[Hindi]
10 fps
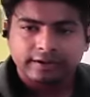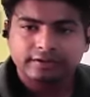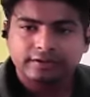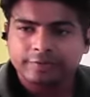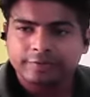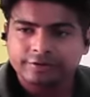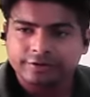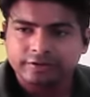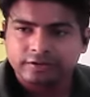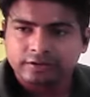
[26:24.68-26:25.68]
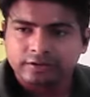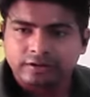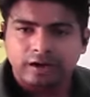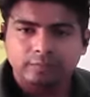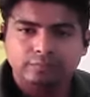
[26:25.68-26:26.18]
इन केमिस्ट्री
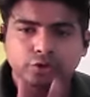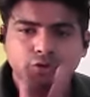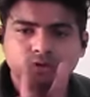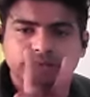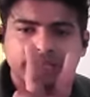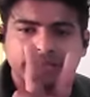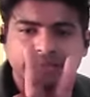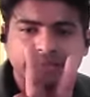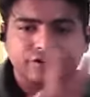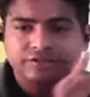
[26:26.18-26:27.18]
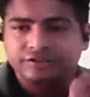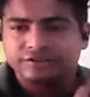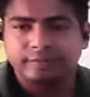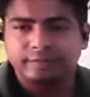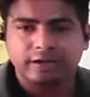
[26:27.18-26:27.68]
हम दो तरह के
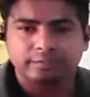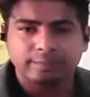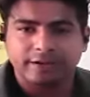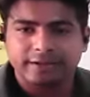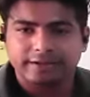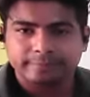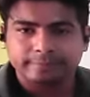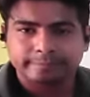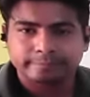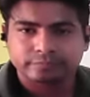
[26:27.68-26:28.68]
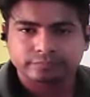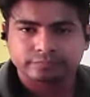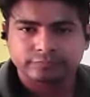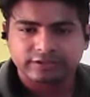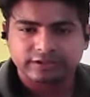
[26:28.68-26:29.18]
चेंजेस के बारे में पढ़ेंगे
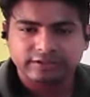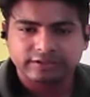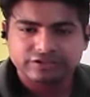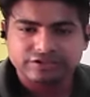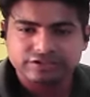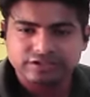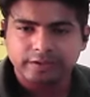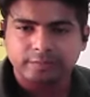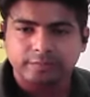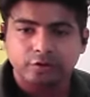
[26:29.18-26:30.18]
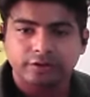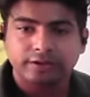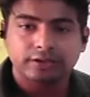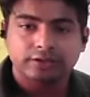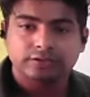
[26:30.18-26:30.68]
कितने चेंजेस के बारे में
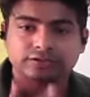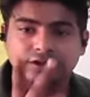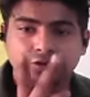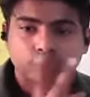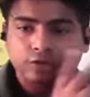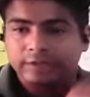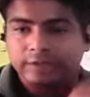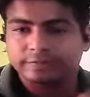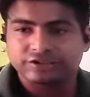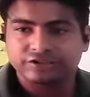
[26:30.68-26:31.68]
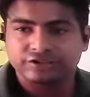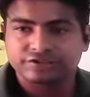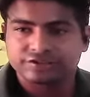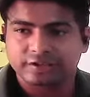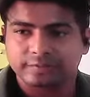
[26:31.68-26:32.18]
पढ़ोगे सर टू टाइप्स के चेंजेस
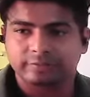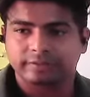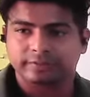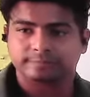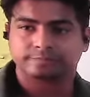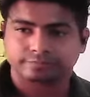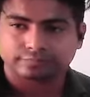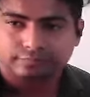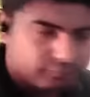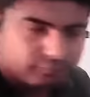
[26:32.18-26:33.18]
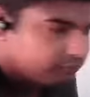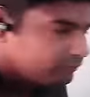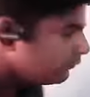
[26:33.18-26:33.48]
के बारे में